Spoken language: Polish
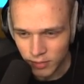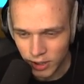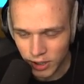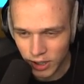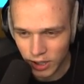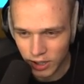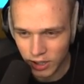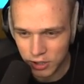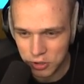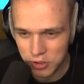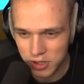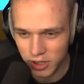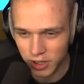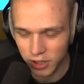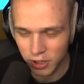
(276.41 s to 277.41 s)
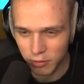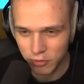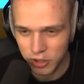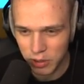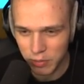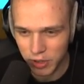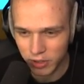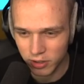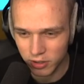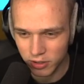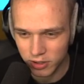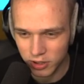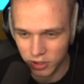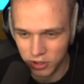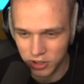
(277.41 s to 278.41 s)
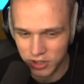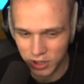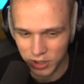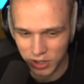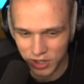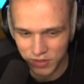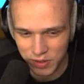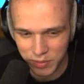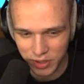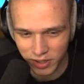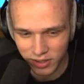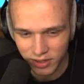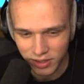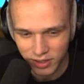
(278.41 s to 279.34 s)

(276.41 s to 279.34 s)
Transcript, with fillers: I jak ja rzucę ją w ciebie, to co, się zakochasz we mnie?